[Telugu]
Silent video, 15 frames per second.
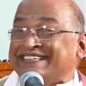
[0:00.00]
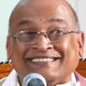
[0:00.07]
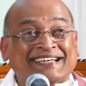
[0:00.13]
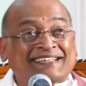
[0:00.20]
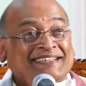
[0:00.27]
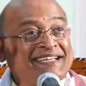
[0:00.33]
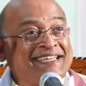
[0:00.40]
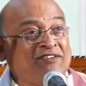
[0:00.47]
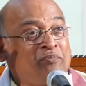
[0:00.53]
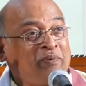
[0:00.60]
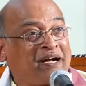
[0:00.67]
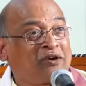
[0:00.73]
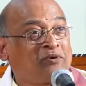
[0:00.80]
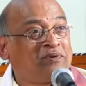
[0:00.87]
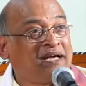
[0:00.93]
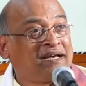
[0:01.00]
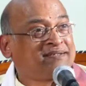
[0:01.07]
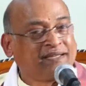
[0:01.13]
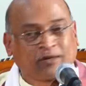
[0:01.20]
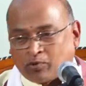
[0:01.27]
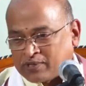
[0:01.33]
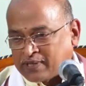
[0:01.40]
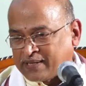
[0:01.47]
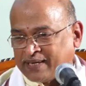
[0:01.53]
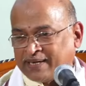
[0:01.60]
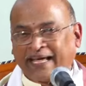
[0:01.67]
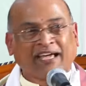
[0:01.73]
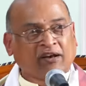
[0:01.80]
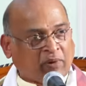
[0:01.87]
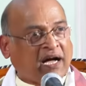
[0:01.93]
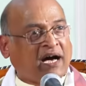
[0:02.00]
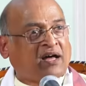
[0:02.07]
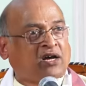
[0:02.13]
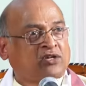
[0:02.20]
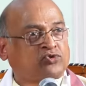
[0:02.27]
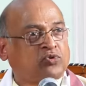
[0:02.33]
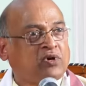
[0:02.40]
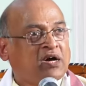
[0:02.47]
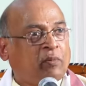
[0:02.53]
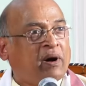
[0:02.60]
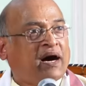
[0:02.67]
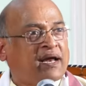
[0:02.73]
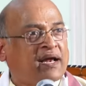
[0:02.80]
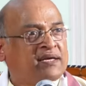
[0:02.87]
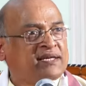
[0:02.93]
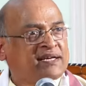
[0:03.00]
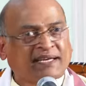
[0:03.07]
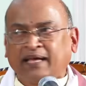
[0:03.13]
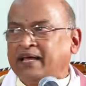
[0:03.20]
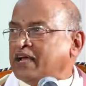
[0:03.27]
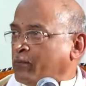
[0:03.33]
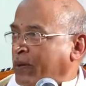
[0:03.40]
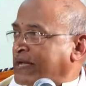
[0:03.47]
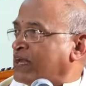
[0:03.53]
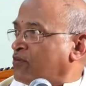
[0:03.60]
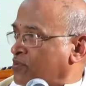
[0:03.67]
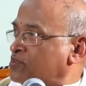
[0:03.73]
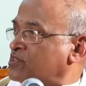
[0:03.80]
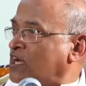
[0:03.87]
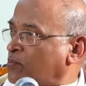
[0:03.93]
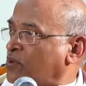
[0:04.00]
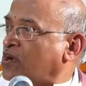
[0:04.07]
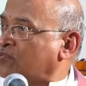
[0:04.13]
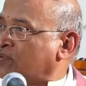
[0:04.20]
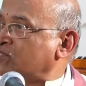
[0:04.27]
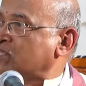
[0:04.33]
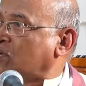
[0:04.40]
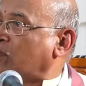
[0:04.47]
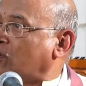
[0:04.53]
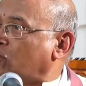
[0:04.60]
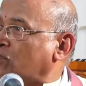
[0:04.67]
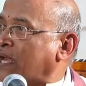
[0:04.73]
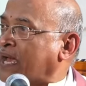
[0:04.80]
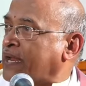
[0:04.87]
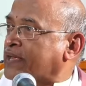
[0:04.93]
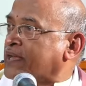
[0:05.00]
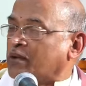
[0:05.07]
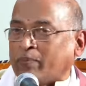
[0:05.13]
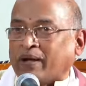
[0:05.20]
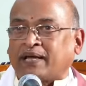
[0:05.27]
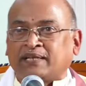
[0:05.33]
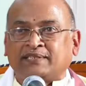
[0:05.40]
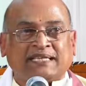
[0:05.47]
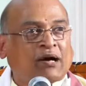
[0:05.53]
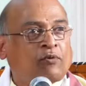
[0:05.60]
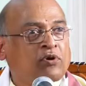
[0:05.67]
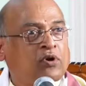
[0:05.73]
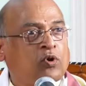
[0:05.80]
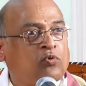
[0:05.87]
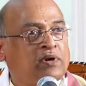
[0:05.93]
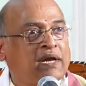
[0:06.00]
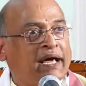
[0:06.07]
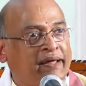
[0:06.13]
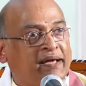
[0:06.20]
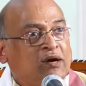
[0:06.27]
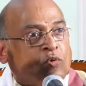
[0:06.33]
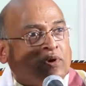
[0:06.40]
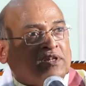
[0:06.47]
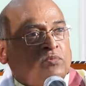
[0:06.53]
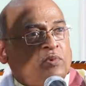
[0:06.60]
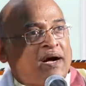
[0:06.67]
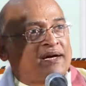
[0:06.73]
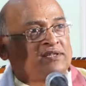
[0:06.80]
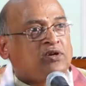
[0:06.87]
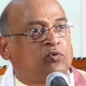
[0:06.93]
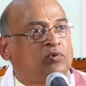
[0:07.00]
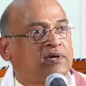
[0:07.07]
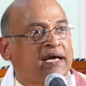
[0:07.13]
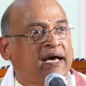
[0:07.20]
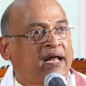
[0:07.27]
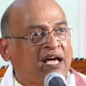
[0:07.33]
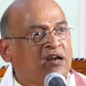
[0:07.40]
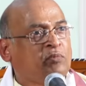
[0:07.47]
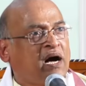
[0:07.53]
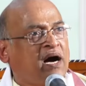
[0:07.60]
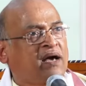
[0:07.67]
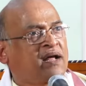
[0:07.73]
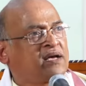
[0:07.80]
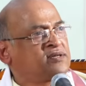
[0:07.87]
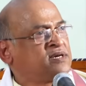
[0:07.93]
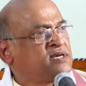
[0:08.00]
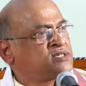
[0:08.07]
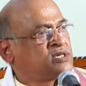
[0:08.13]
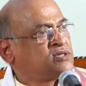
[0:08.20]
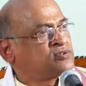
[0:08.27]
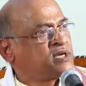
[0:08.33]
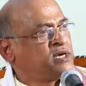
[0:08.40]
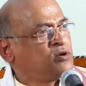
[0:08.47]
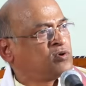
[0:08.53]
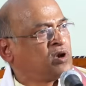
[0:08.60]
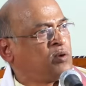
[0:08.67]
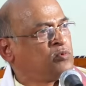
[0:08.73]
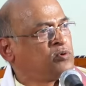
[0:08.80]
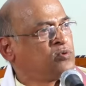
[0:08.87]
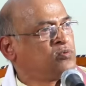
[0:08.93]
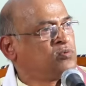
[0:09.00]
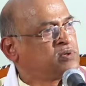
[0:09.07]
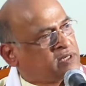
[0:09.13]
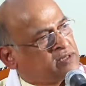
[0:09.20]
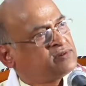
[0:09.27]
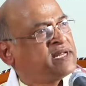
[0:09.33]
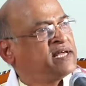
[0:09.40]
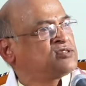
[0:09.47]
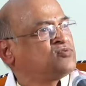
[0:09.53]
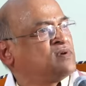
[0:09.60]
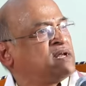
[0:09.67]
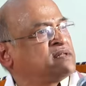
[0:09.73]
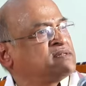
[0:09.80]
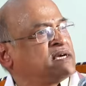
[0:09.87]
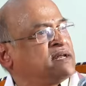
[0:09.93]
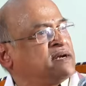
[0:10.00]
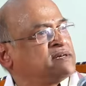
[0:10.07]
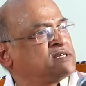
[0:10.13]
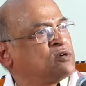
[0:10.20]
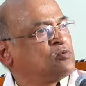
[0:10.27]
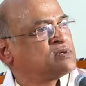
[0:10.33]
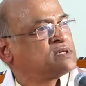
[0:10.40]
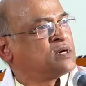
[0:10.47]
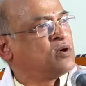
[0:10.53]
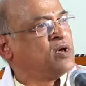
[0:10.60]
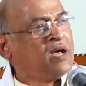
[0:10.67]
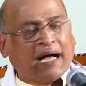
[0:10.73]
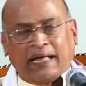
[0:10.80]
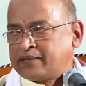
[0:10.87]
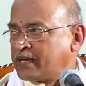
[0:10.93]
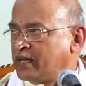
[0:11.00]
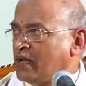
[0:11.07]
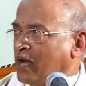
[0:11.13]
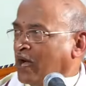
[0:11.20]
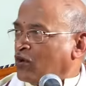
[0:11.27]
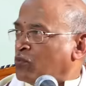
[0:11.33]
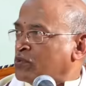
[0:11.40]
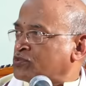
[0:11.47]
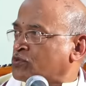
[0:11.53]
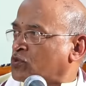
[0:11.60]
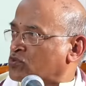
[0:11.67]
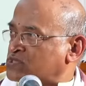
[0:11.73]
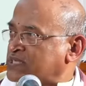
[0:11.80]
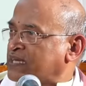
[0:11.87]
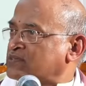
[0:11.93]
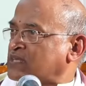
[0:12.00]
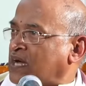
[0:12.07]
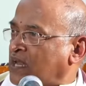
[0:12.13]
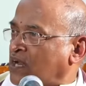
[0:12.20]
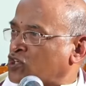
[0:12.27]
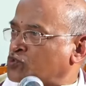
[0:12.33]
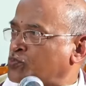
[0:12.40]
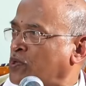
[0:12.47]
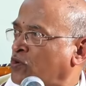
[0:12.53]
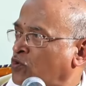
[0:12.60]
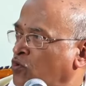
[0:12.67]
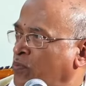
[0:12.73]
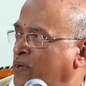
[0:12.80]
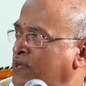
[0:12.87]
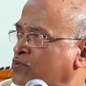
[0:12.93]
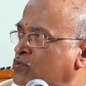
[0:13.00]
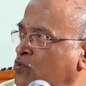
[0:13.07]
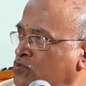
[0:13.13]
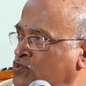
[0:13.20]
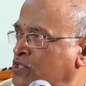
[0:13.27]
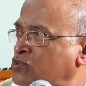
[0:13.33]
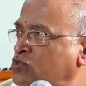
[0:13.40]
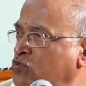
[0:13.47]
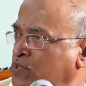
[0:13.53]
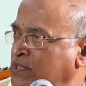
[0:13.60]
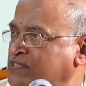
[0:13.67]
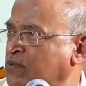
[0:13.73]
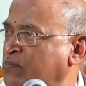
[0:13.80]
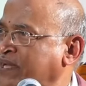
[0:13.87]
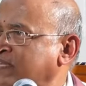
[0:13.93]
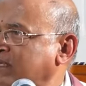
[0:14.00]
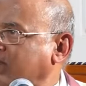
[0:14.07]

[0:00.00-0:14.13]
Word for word: సీతాదేవి పక్కన ఉండాల్సిందే కుదరదండి ఆయన మహారాజు మహారాజు అంటే పక్కన వింజామరలు వీచేవాళ్ళు ఉండాలి పక్కన సేవకులు ఉండాలి వందిమాగతులు ఉండాలి ఆయన మహారాజు అంటే క్షత్రియుడు రాముడు క్షత్రియత్వానికి తగినట్టే ఉంటాడు అందుకే హనుమంతుడు సీత లక్ష్మణుడు భరతుడు శత్రుఘ్న సమేత